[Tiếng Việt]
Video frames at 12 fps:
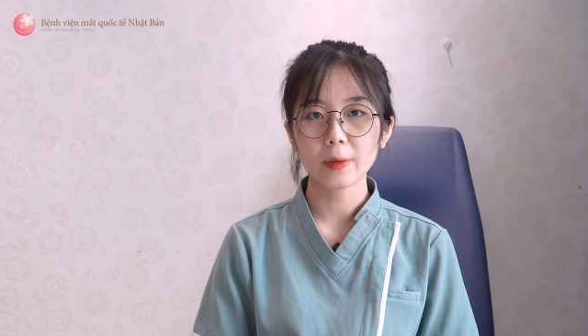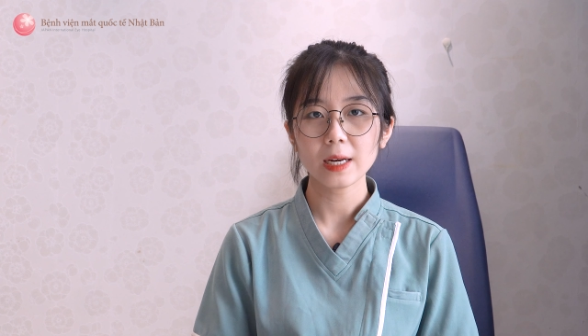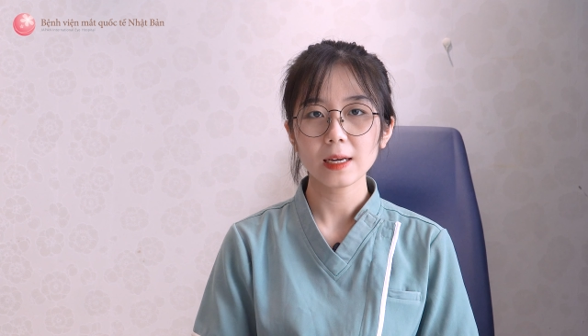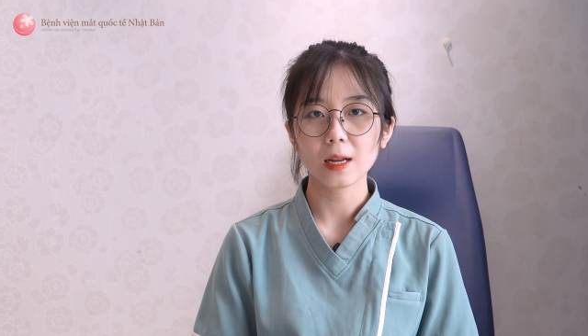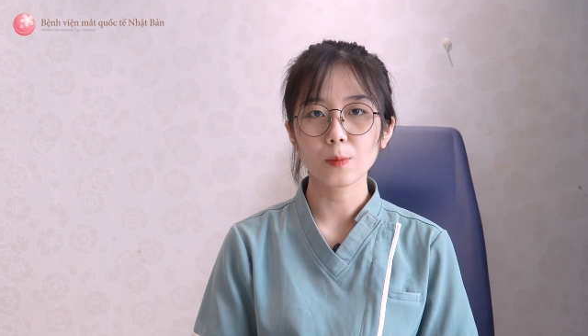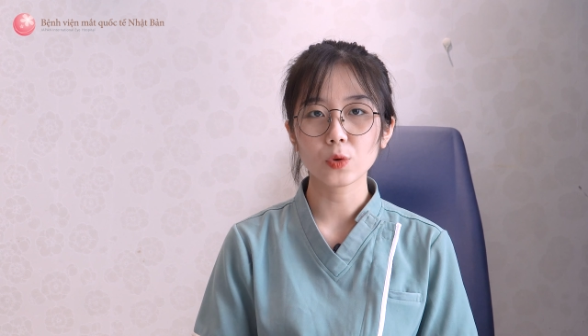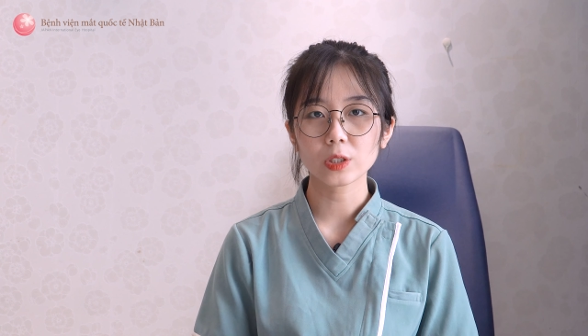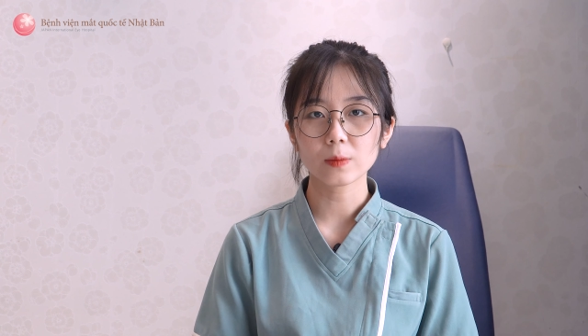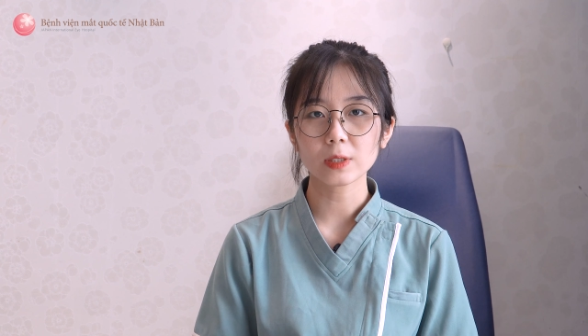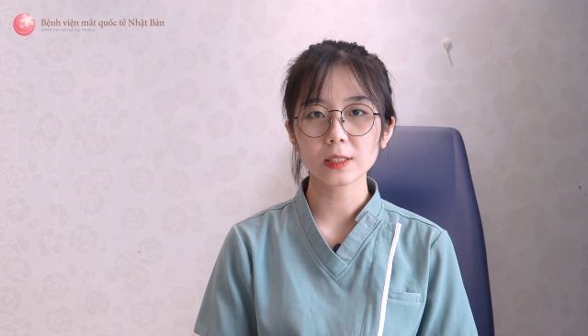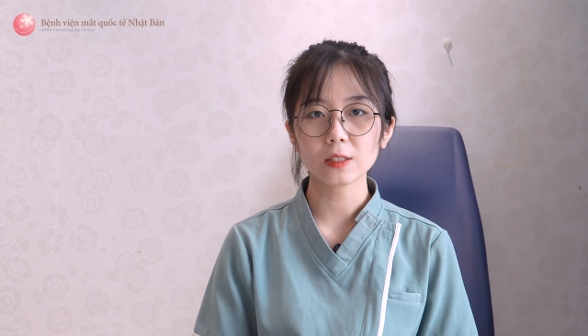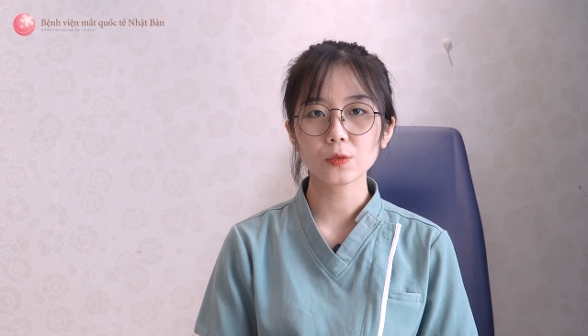mắt là một
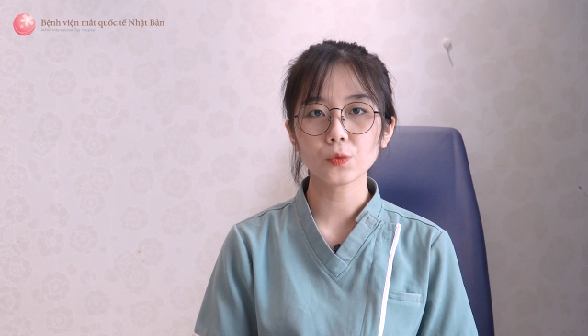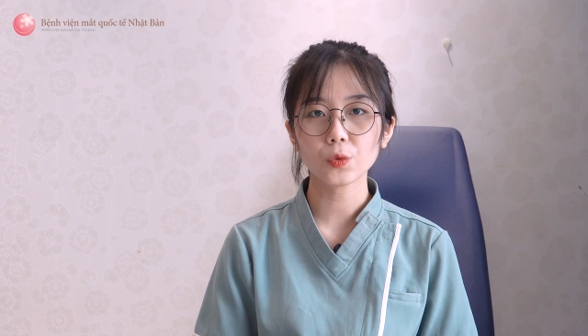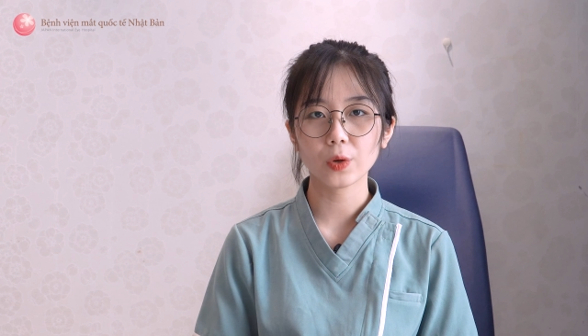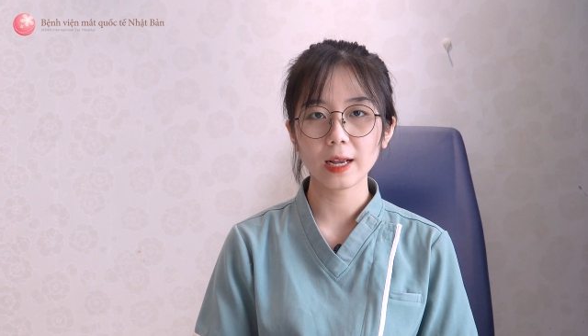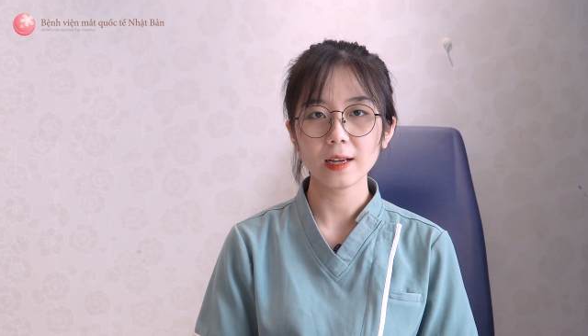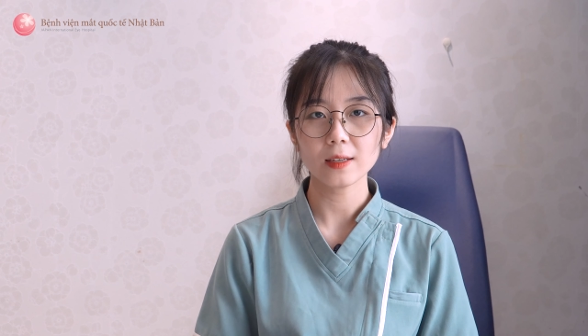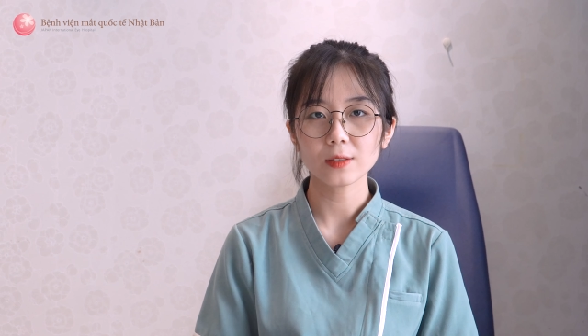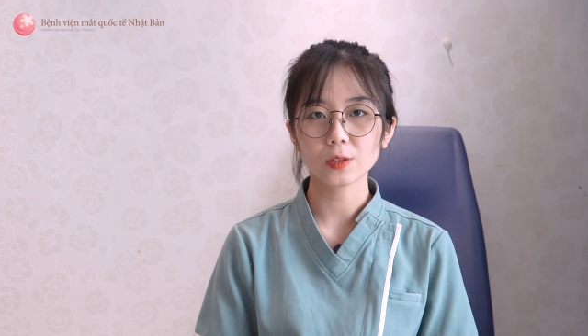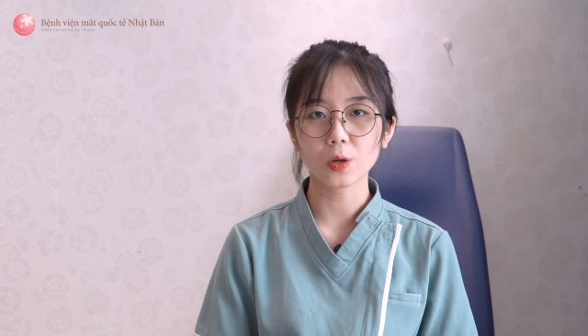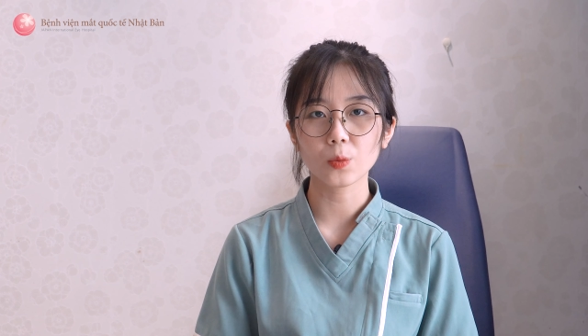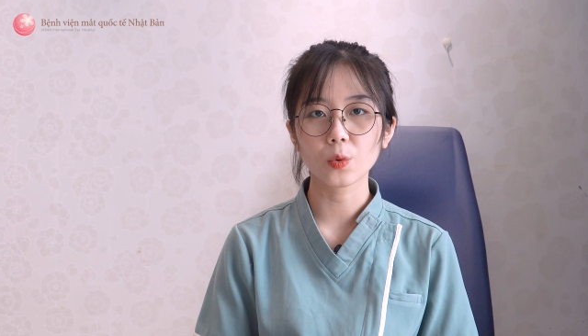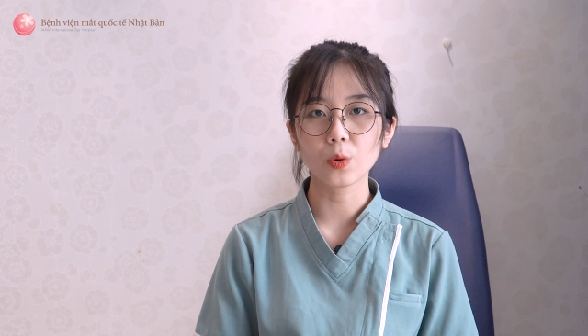trong những tác dụng phụ khác
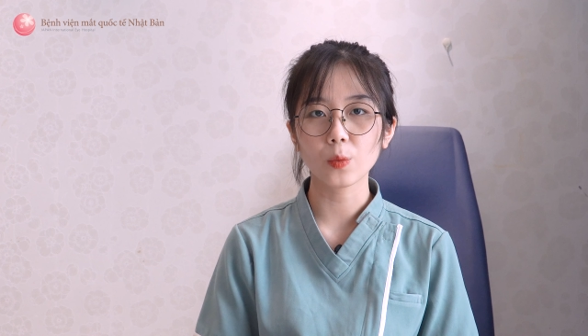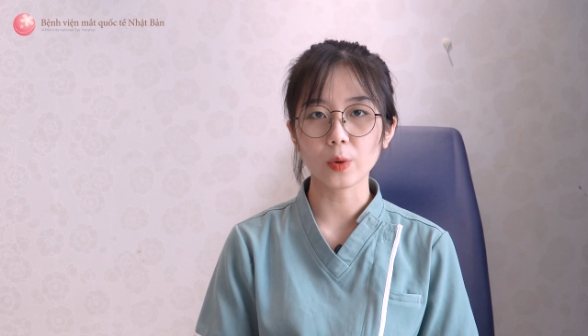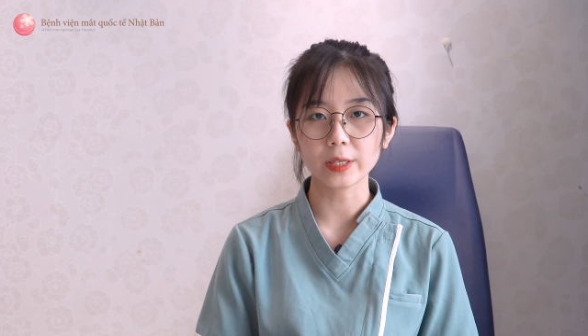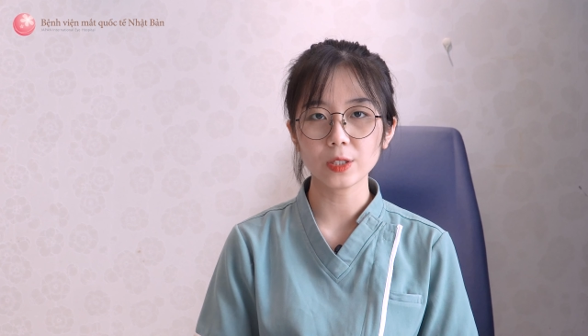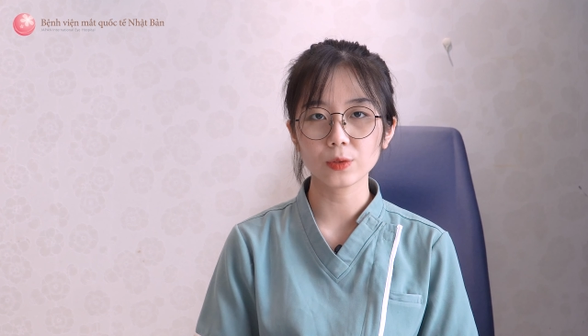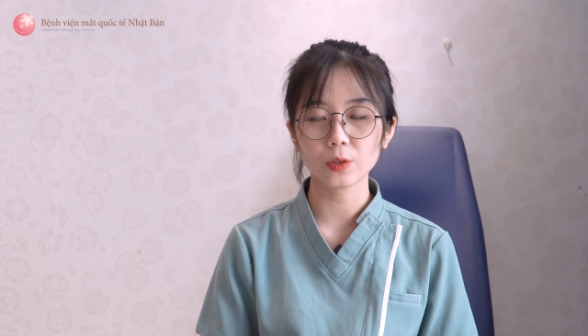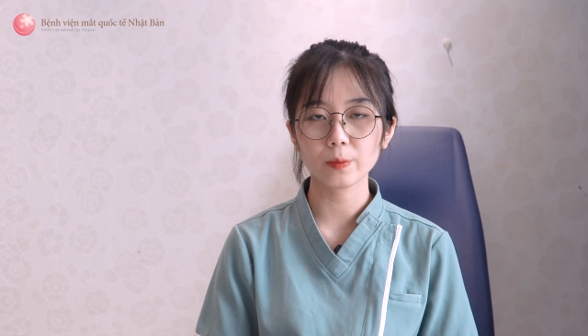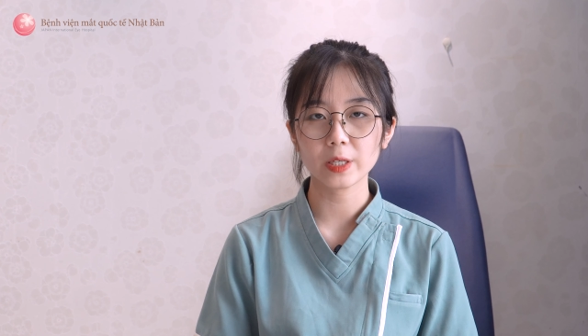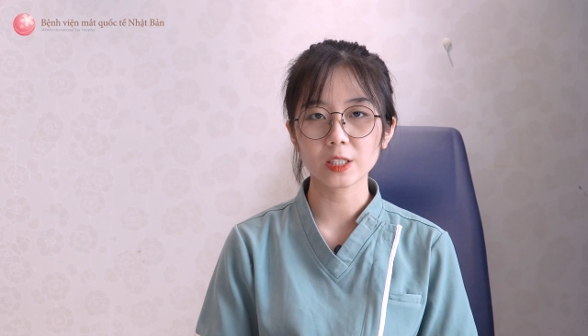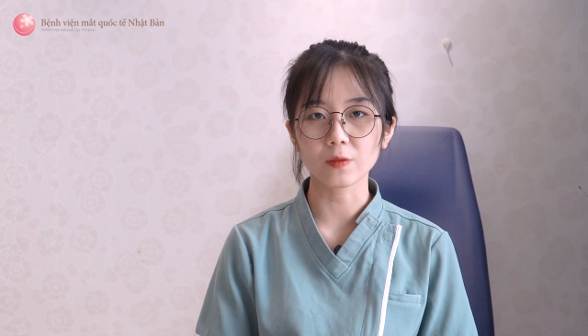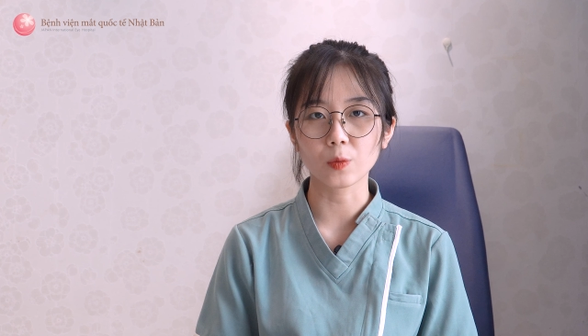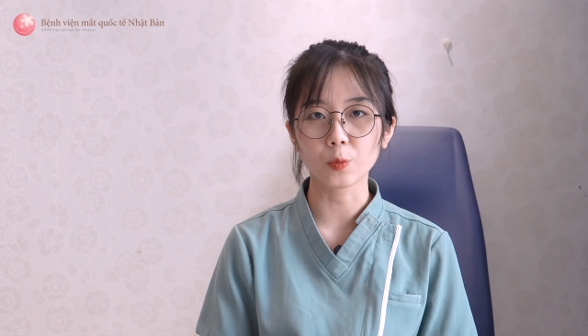do uống quá nhiều rượu
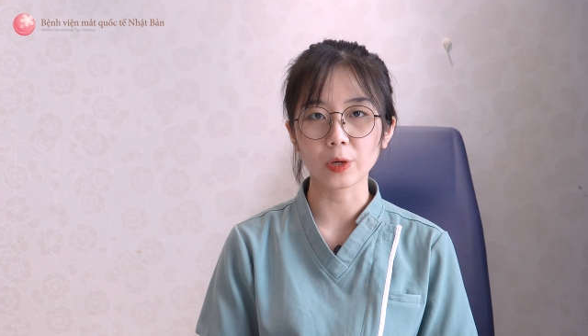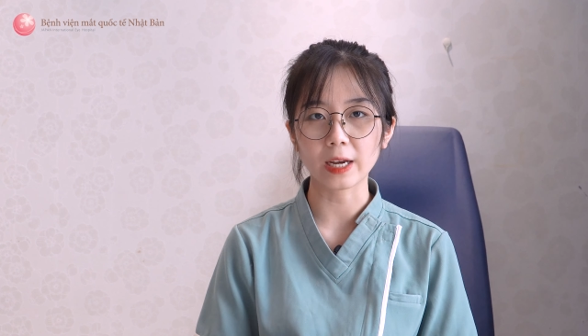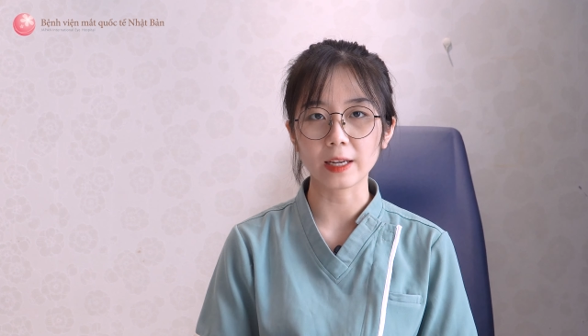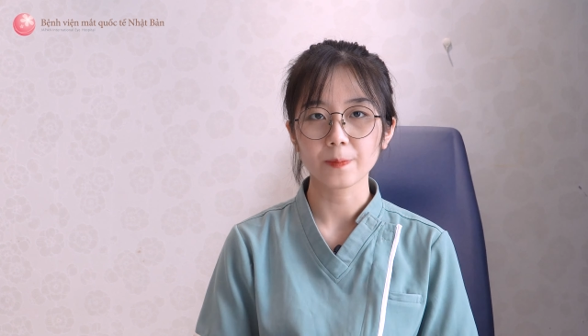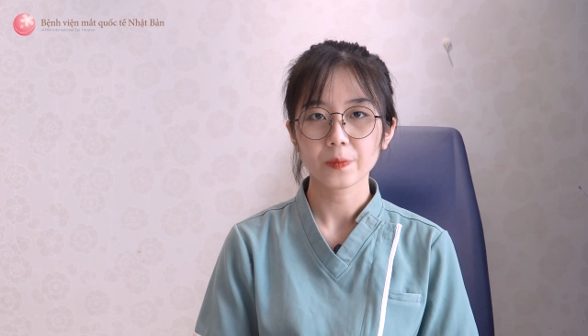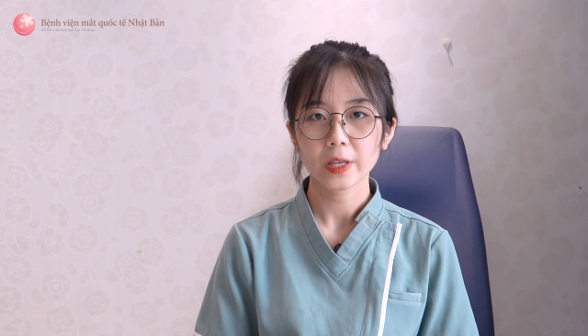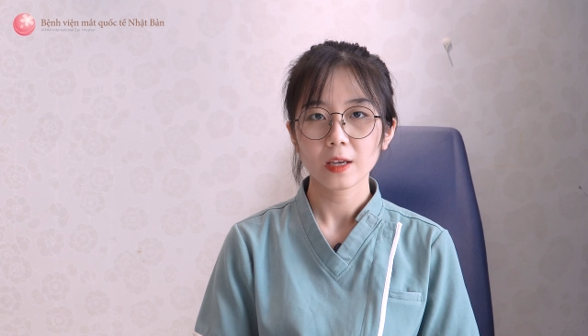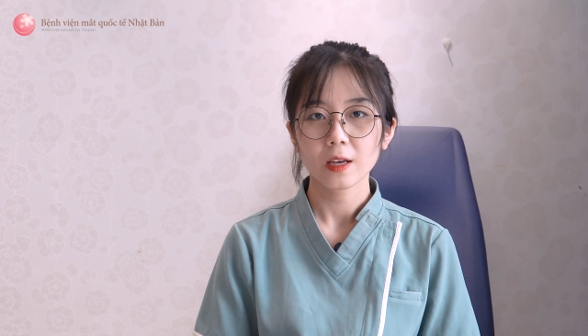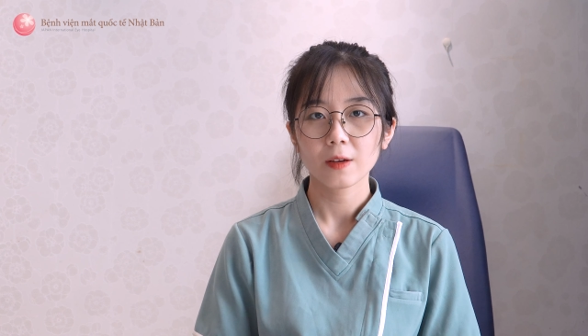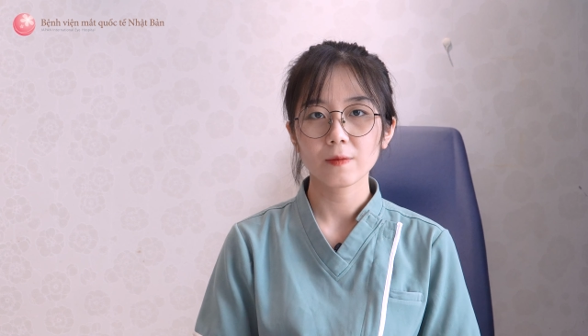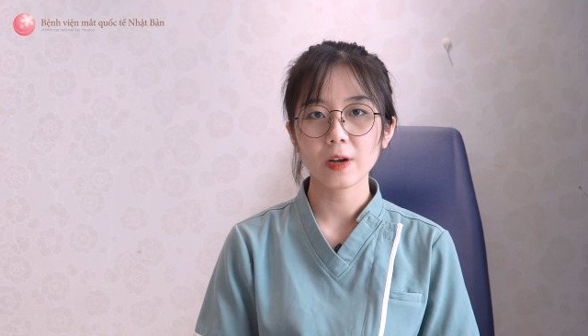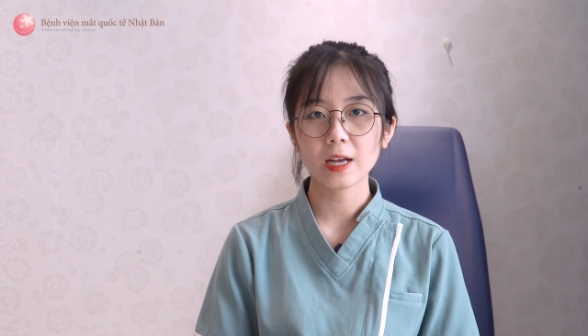bia trong một ngày.
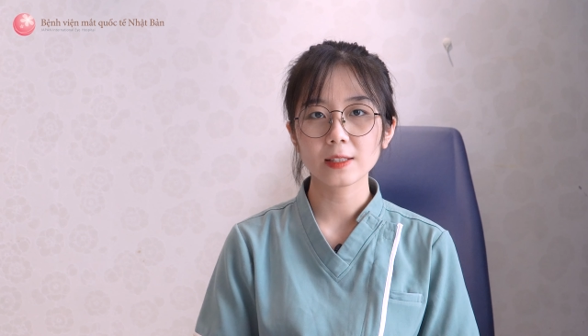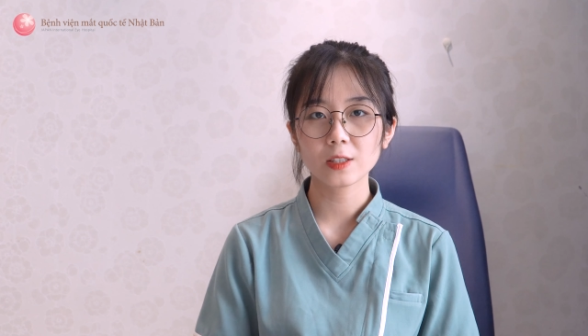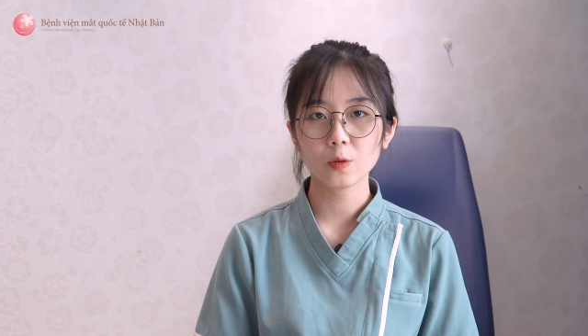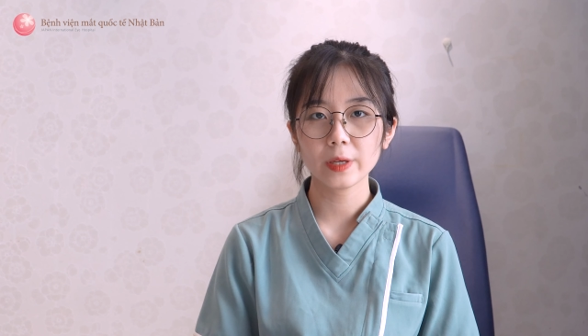Và rượu